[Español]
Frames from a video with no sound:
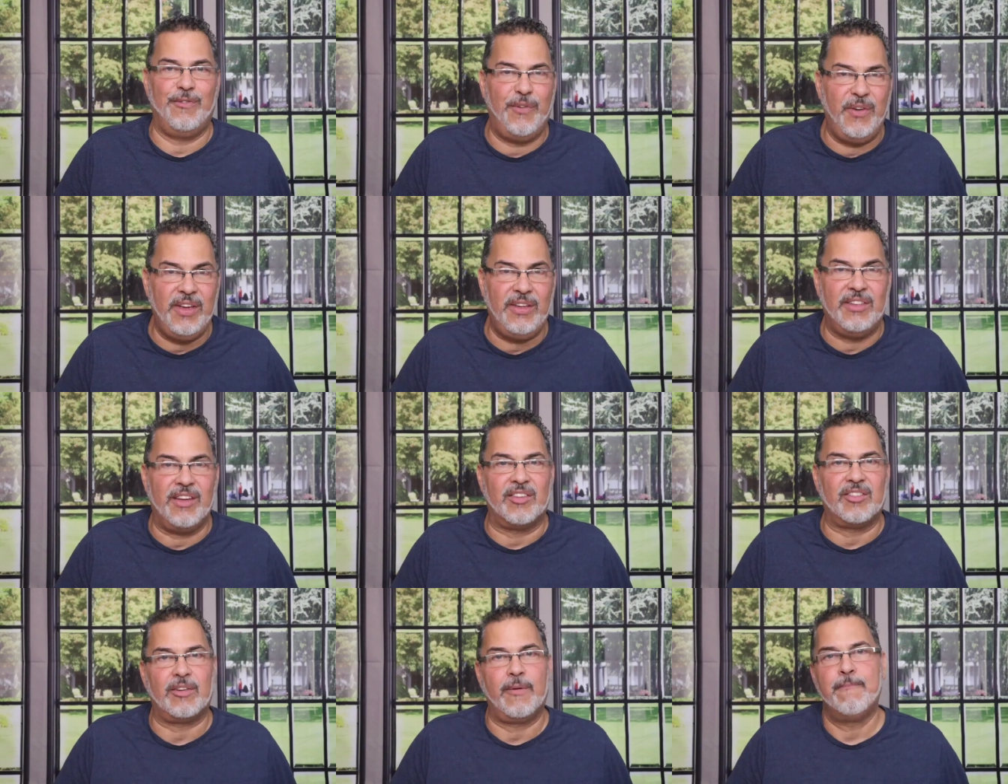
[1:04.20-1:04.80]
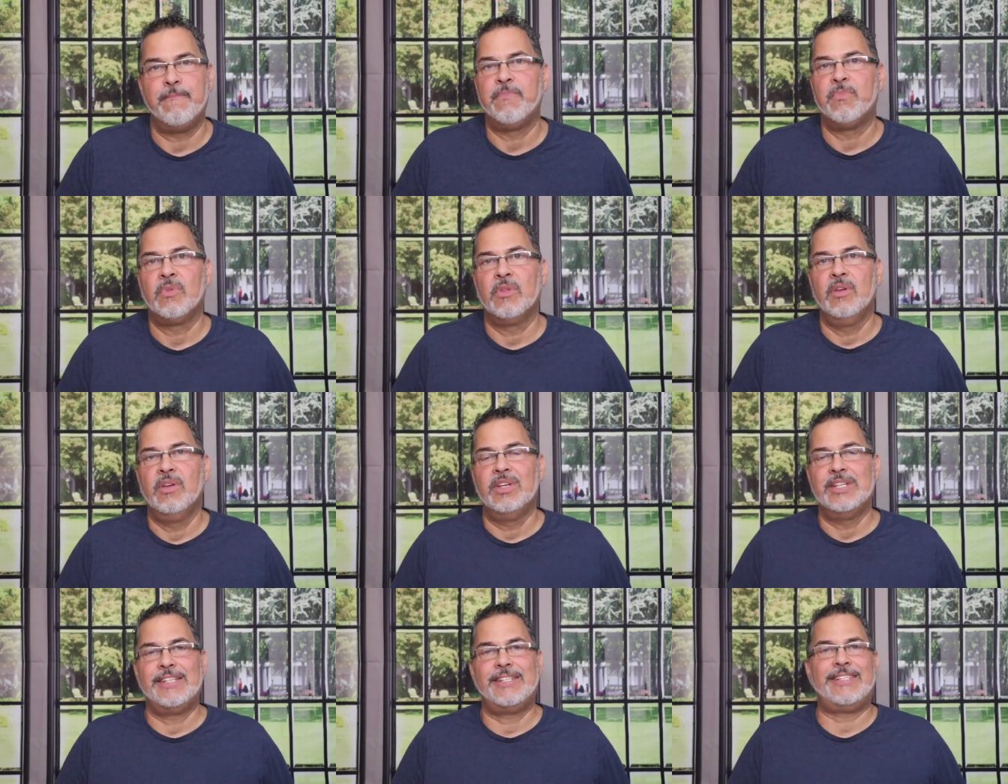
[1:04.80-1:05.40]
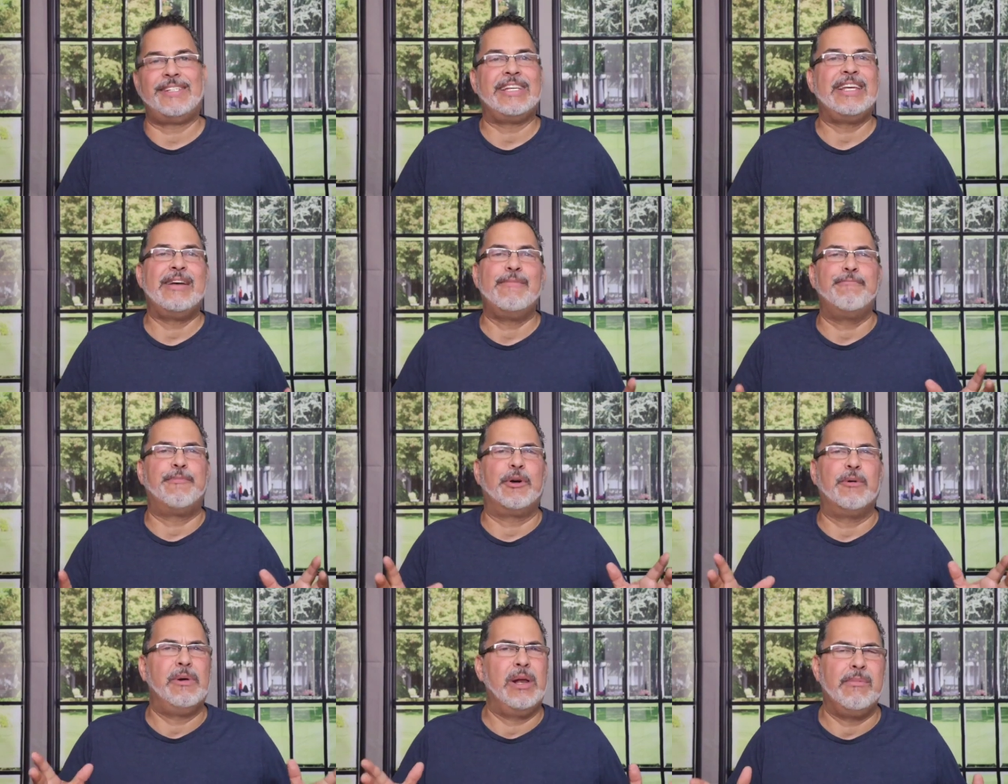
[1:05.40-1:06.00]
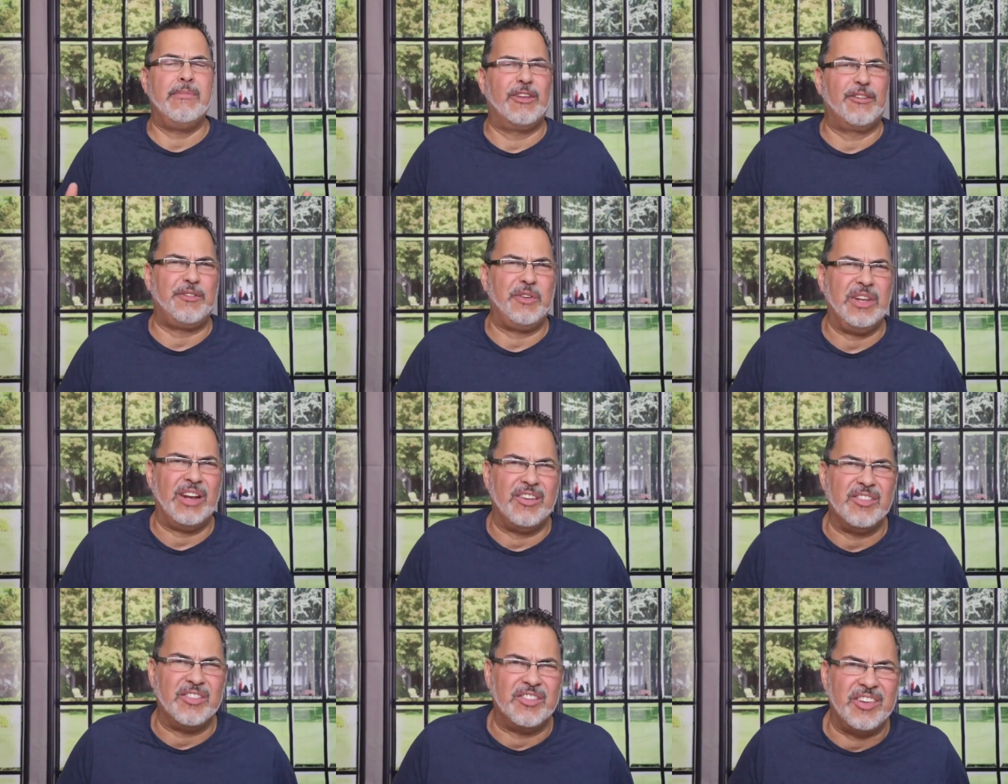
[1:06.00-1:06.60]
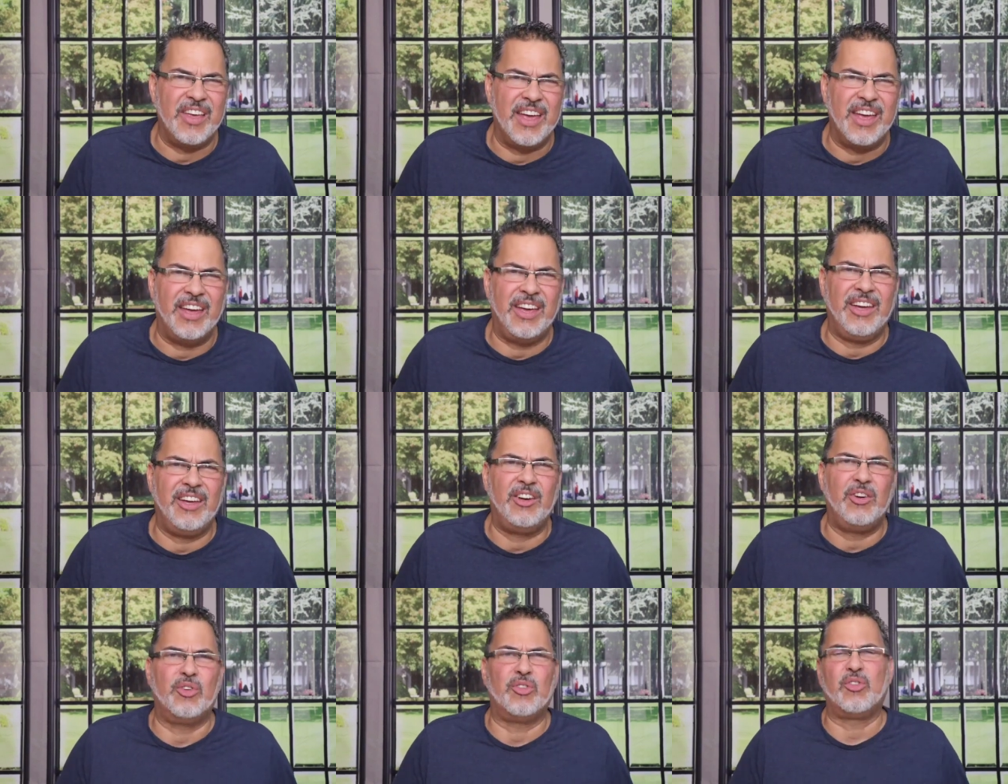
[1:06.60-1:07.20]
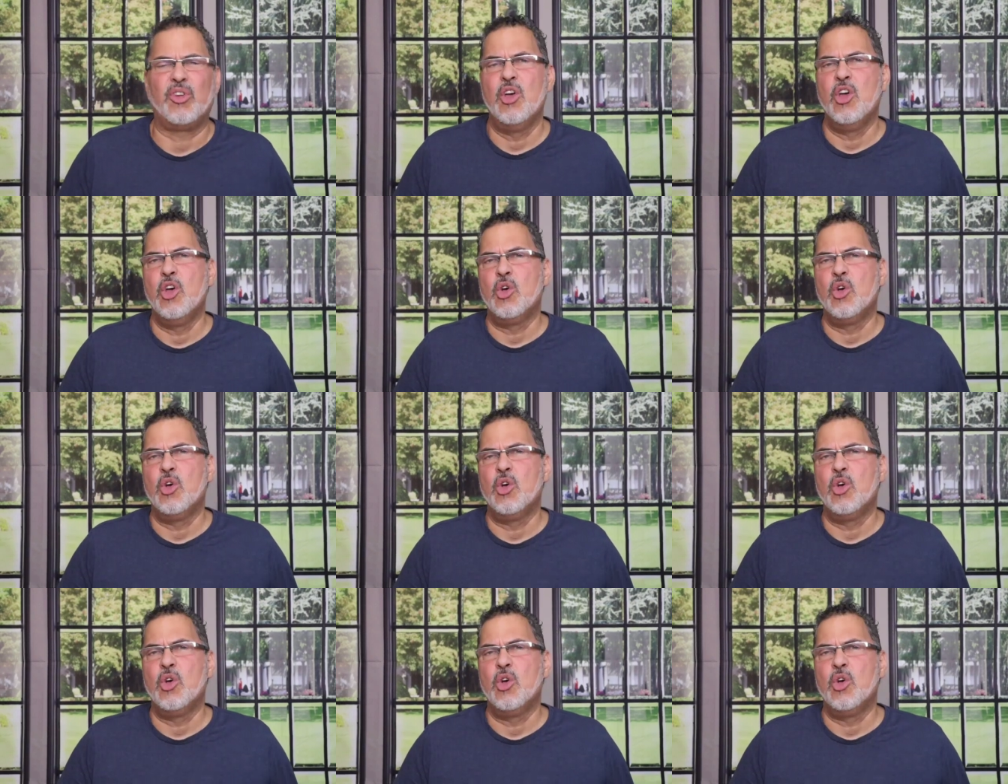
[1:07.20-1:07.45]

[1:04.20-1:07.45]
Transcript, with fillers: vidas, sean problemas financieros,